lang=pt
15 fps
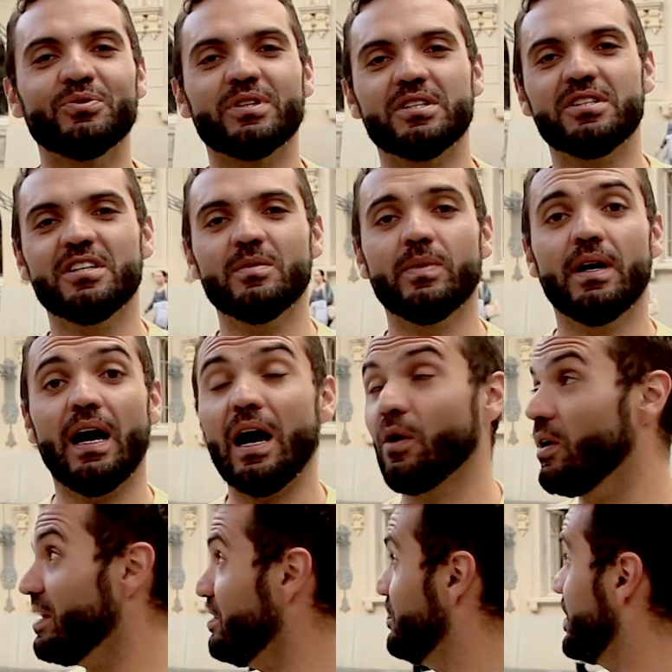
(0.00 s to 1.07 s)
Curitiba,
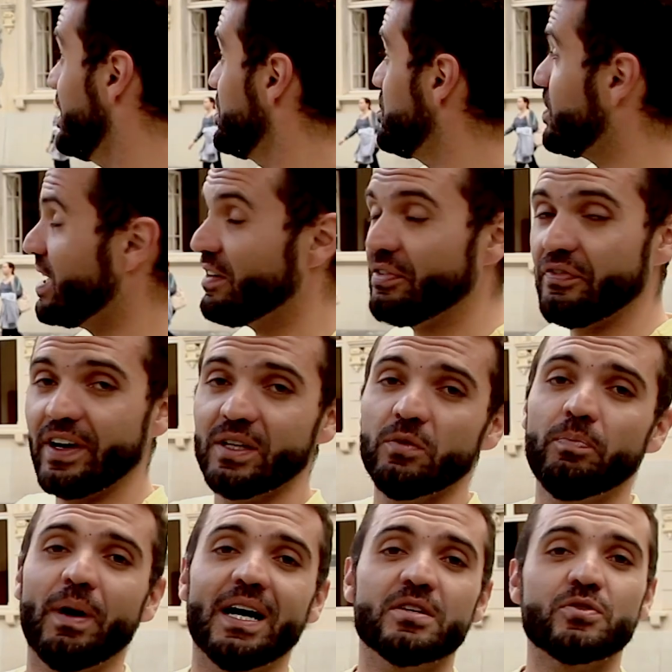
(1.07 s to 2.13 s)
agora em frente ao Café
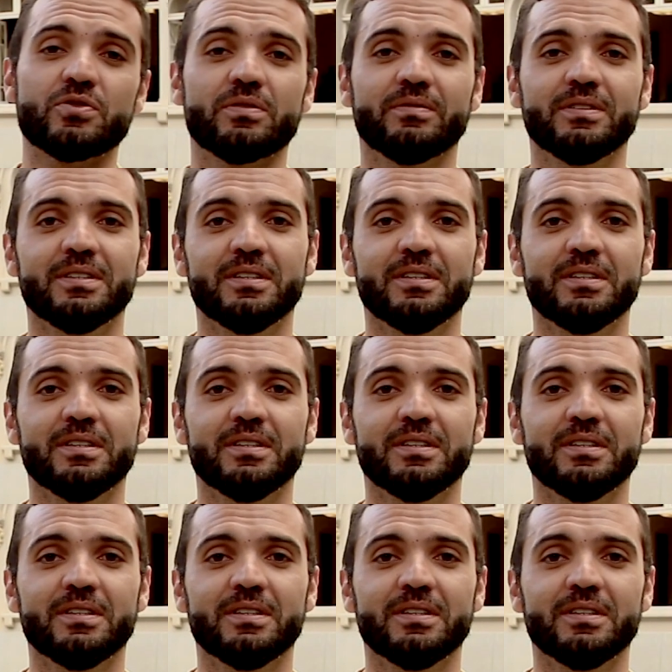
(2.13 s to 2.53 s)
do Passo.